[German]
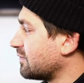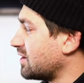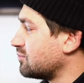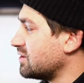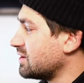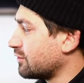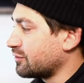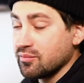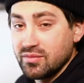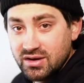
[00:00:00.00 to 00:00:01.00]
wenn Bilder
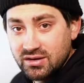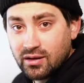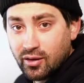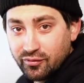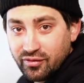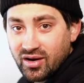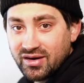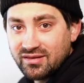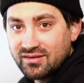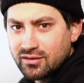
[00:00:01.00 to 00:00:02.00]
vom Innenraum
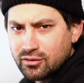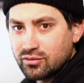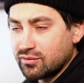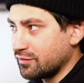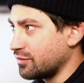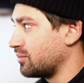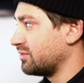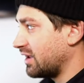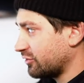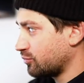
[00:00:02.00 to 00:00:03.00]
vorhanden sind und vom
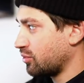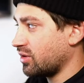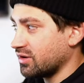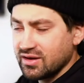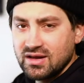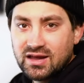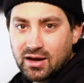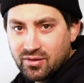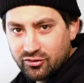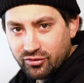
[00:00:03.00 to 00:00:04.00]
Dashboard,
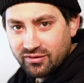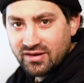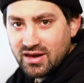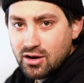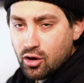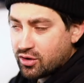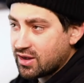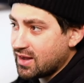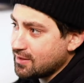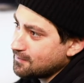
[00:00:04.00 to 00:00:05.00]
kann man schon sehen,
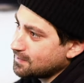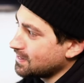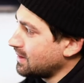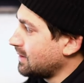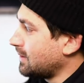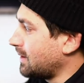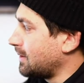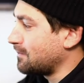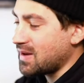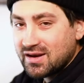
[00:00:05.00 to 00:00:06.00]
okay,
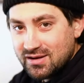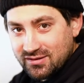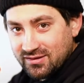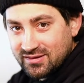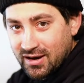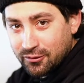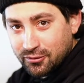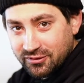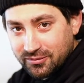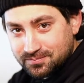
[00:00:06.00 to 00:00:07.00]
ähm, anhand des
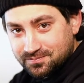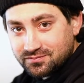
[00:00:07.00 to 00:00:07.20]
Tachos